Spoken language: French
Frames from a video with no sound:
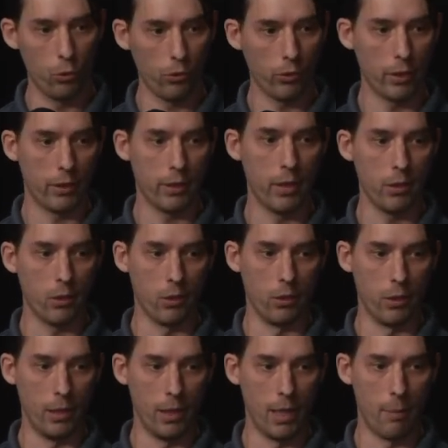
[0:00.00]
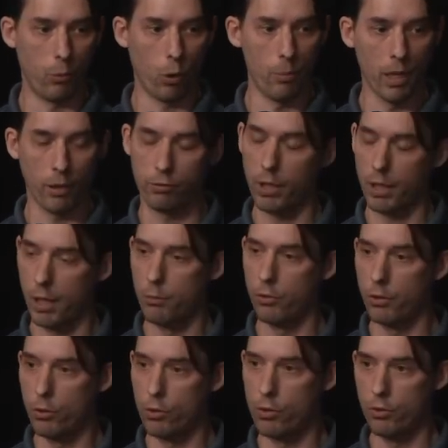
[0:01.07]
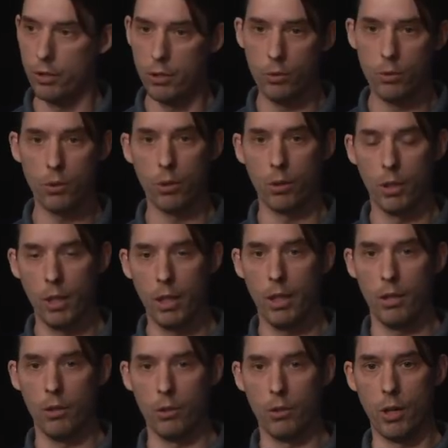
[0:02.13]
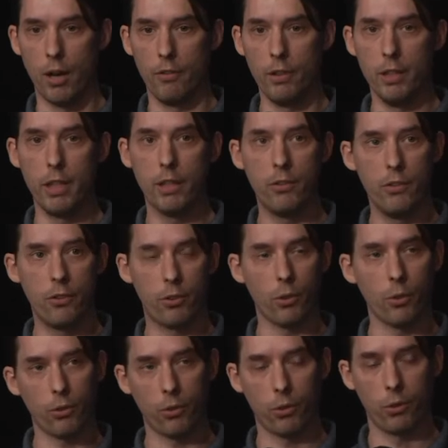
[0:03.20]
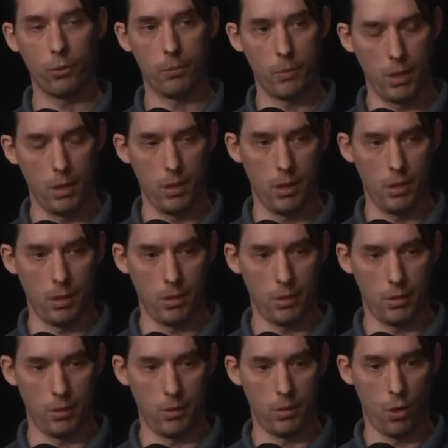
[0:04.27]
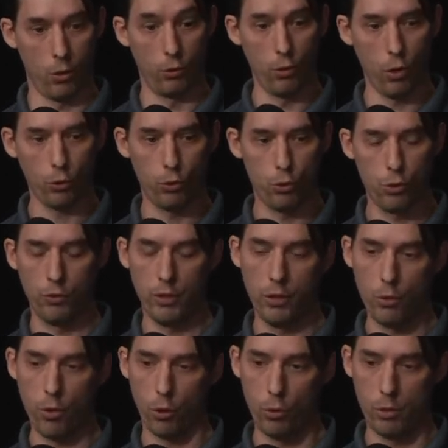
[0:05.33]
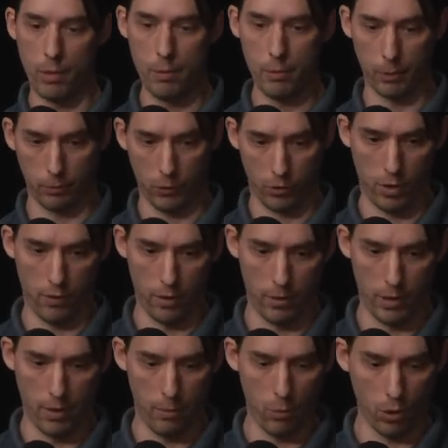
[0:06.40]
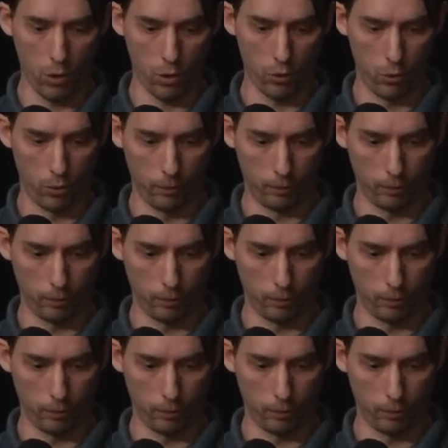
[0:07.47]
C'était la première fois que la musique de jeux vidéo avait une existence en dehors du jeu vidéo en lui-même, parce qu'il n'y avait, pas encore de,